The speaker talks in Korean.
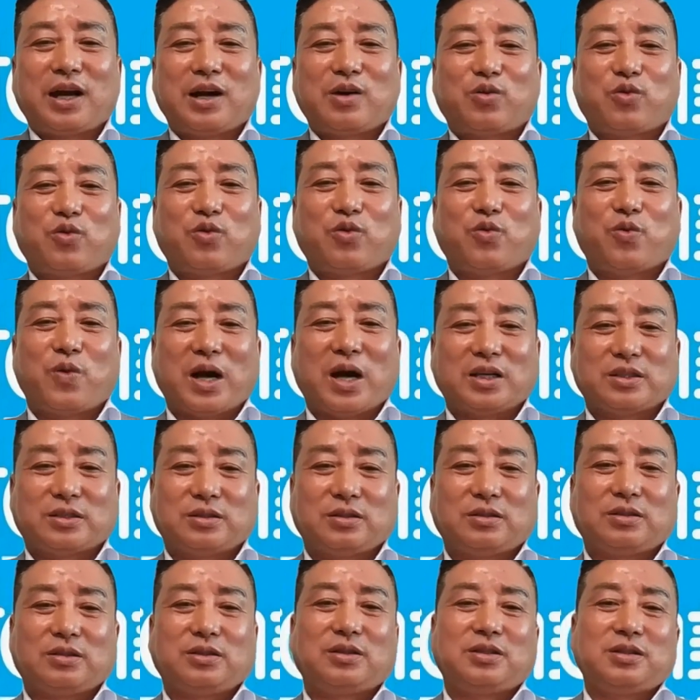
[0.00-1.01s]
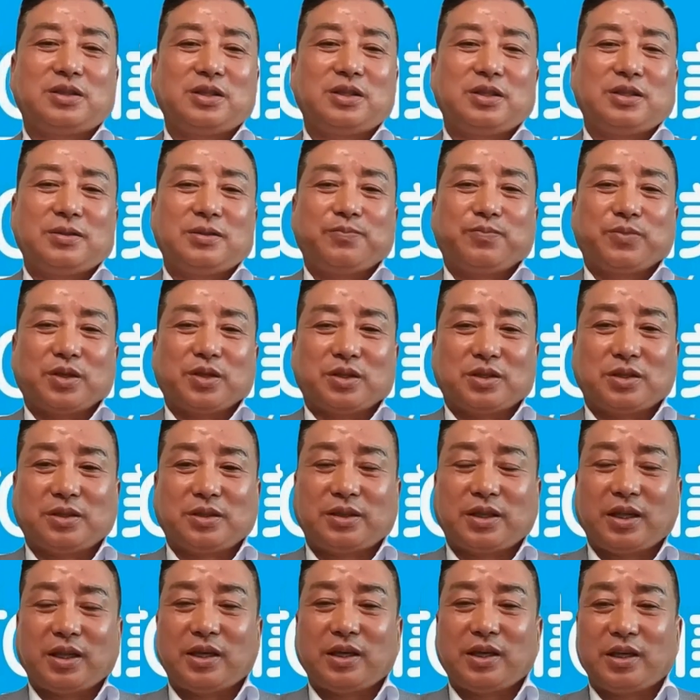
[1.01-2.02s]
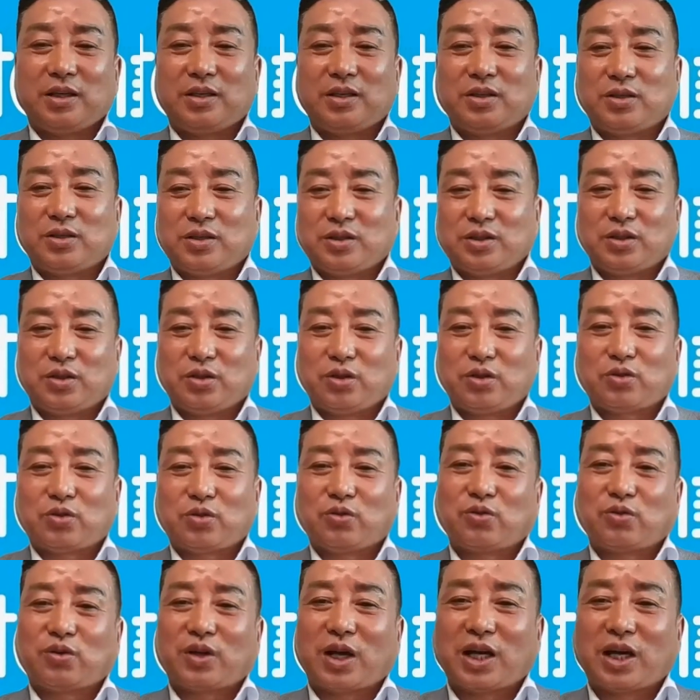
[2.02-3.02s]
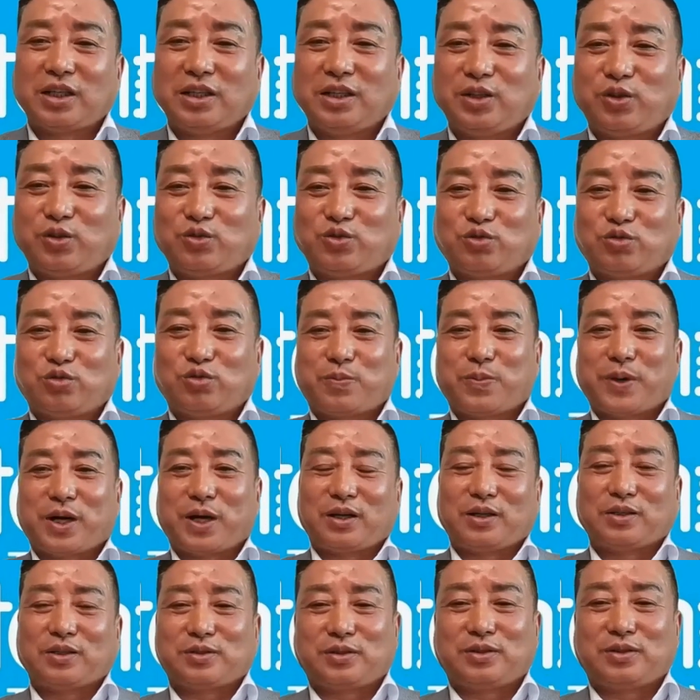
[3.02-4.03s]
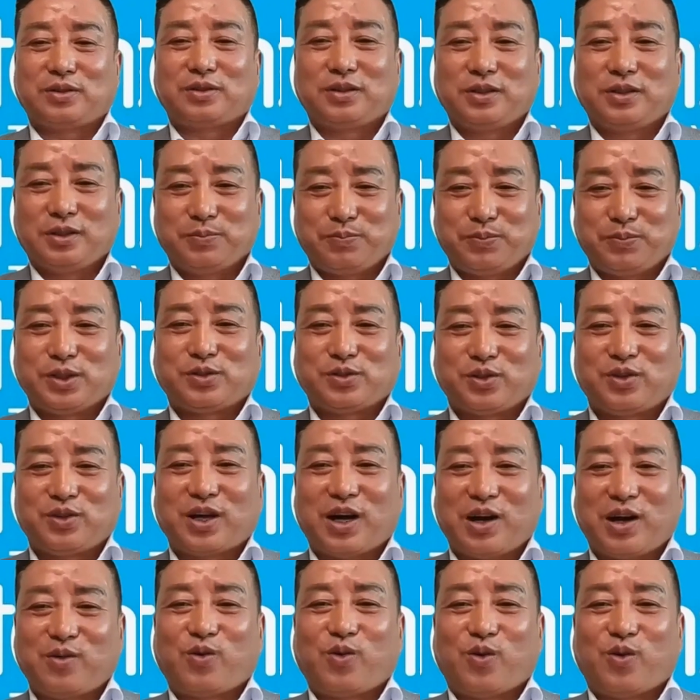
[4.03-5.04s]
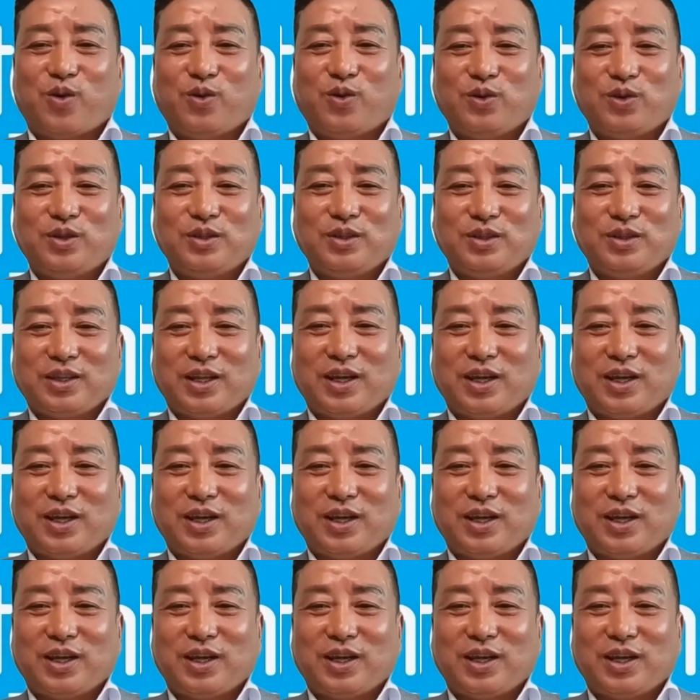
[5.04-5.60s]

팔아갖고 와서 그때 여기 돈으로 한 1억 주고 팔아서 빚 좀 갚고